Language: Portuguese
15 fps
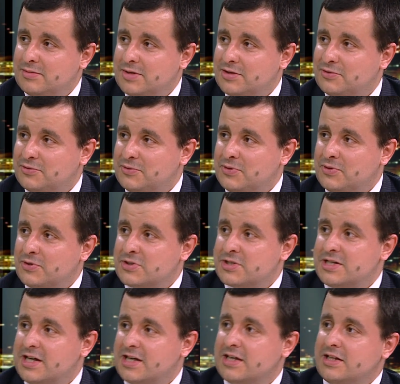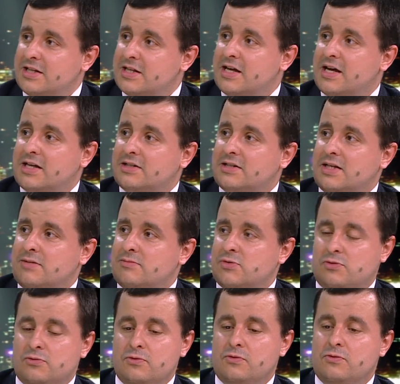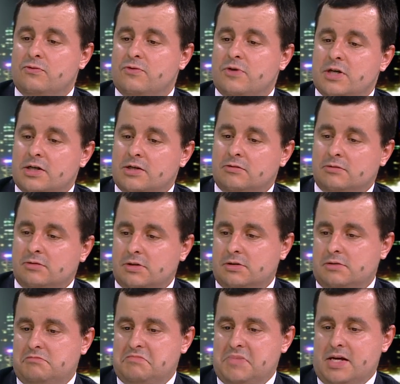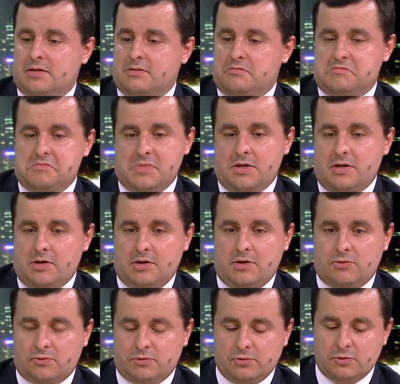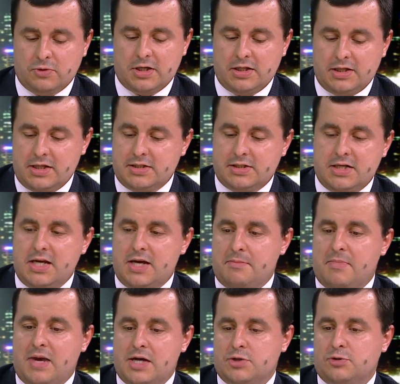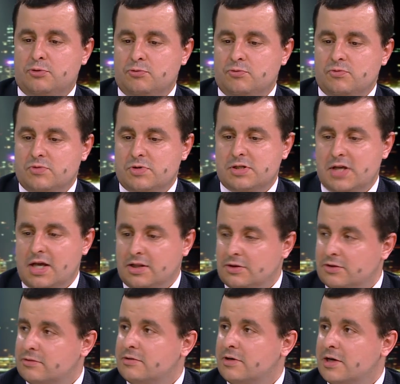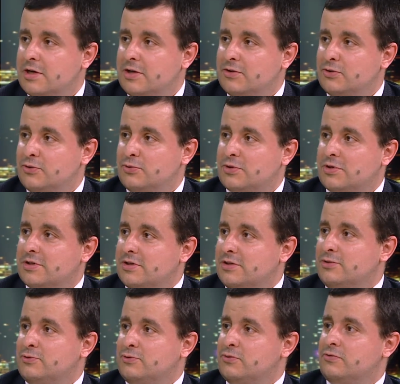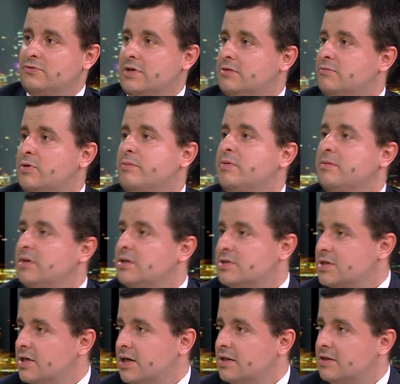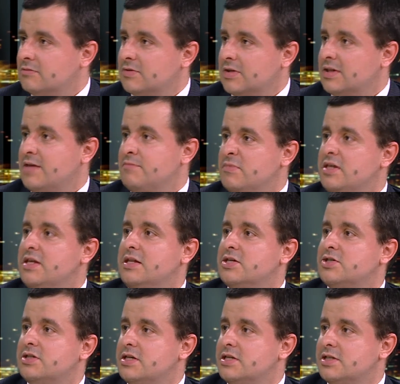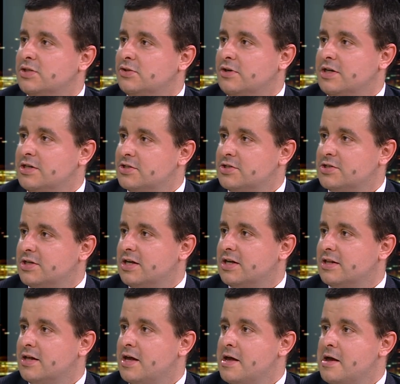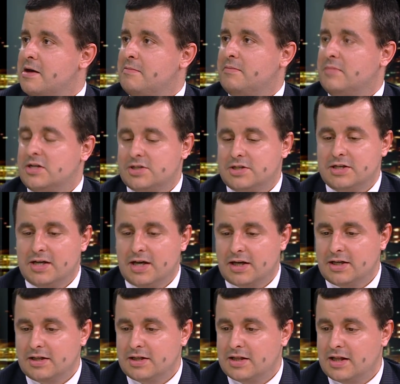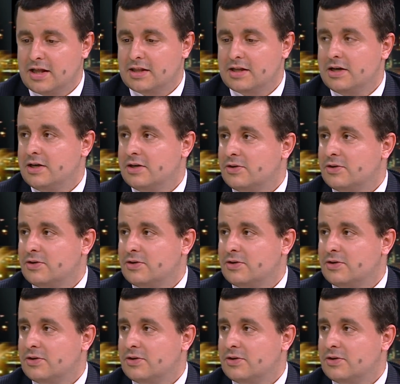Portanto, nós na realidade temos um governo que é, eu localizaria mais ou um centro do que um governo propriamente de esquerda. Portanto, tem medidas transitórias de esquerda, mas na realidade.